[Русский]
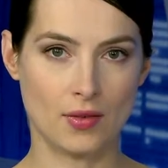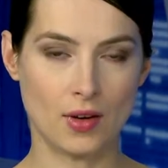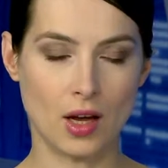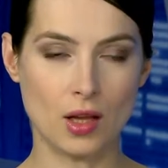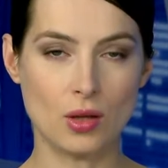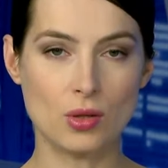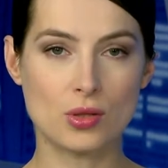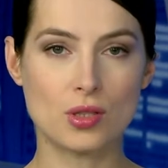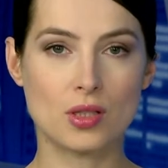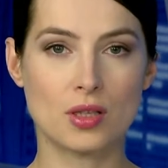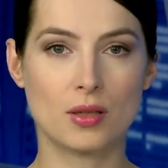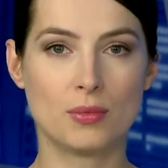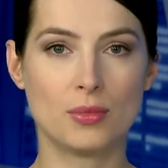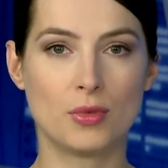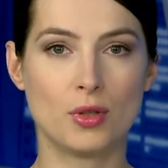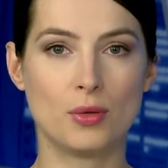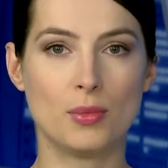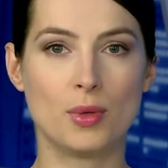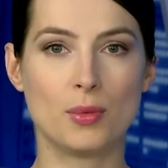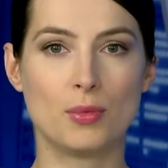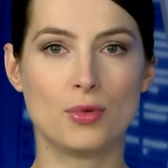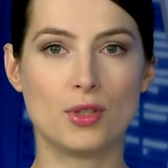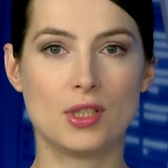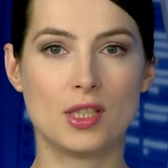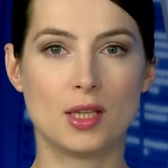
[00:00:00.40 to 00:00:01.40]
Калужском
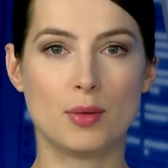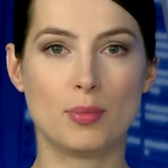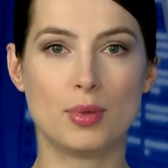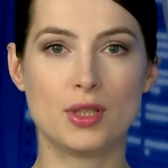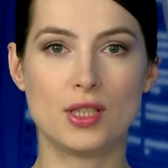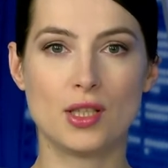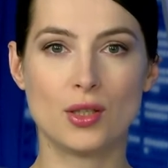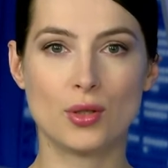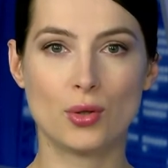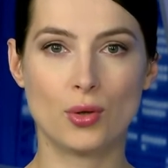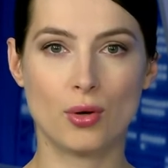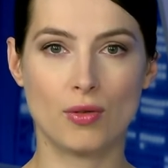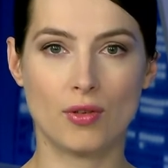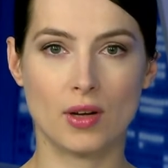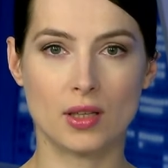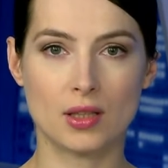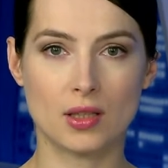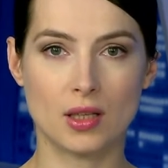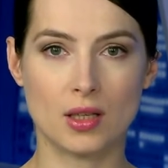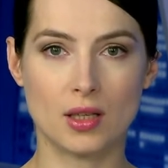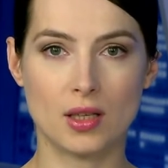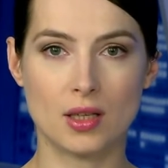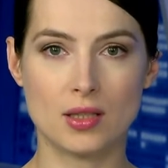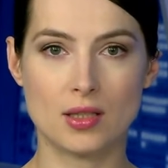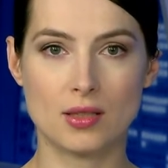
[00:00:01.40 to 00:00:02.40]
доме-музее Ботинькова
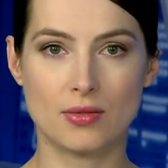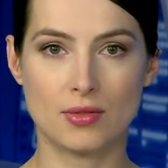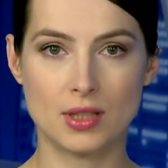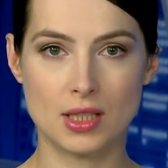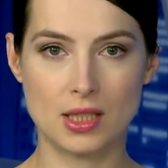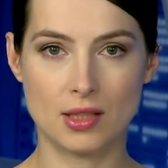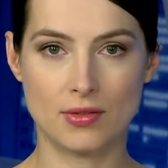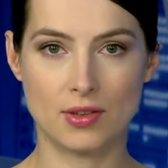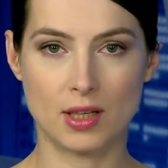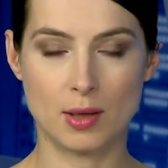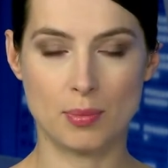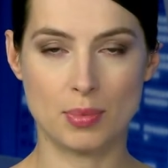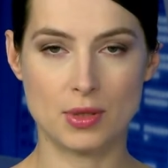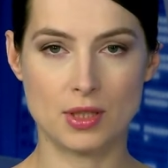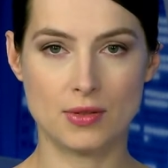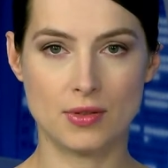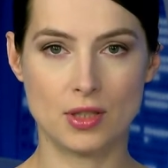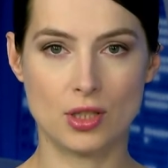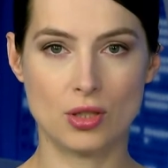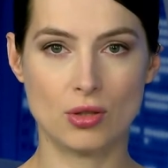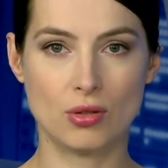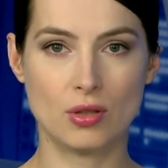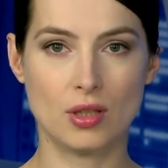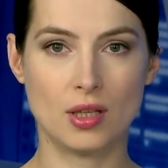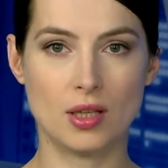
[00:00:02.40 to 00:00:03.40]
открылась выставка,
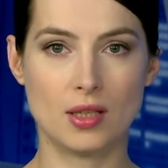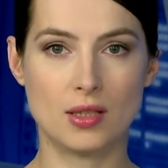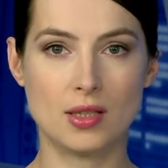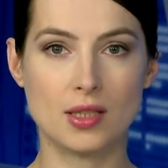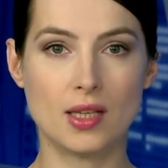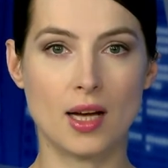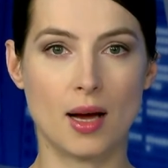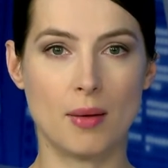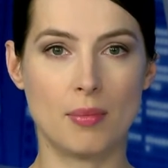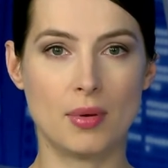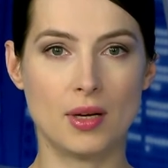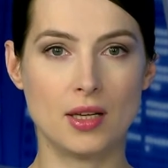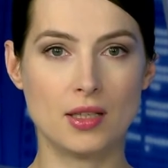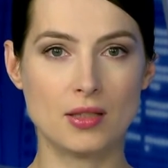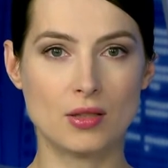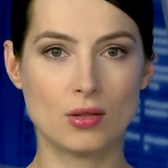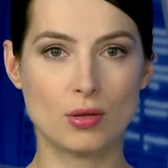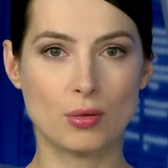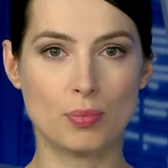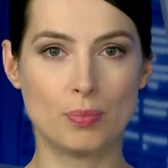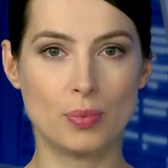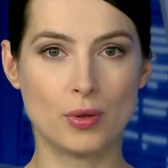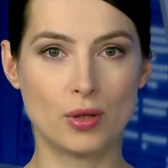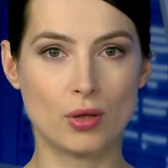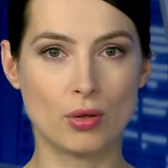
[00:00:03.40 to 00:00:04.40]
посвященная
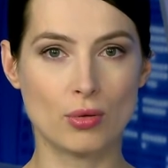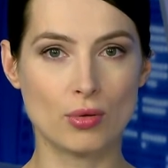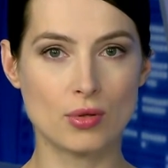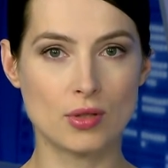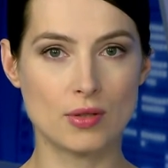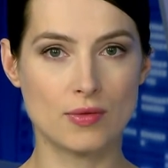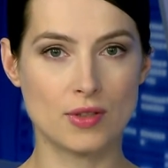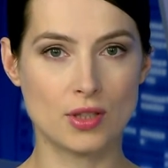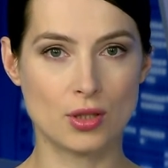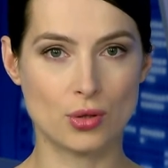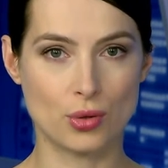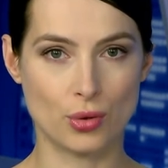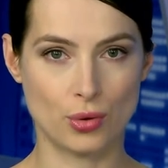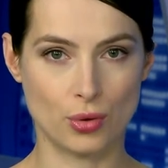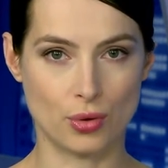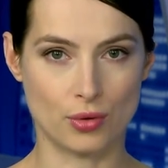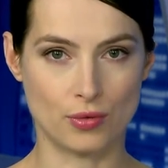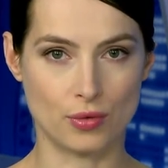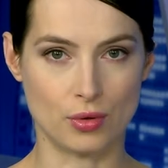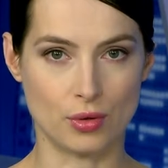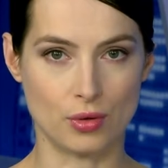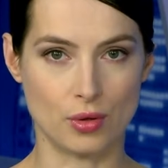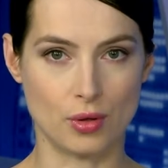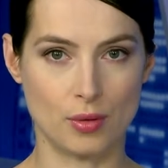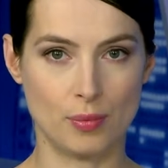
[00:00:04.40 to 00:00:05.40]
декабристу Петру
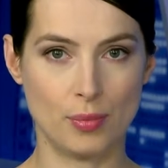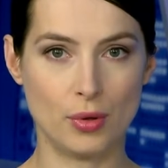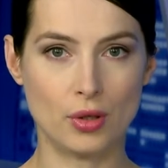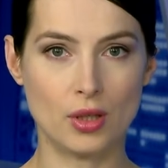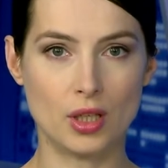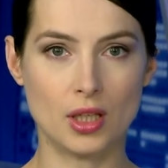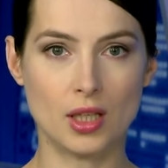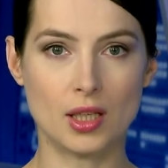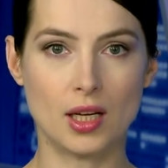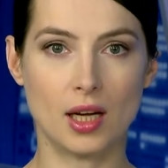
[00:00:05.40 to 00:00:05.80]
Свистунову. Петр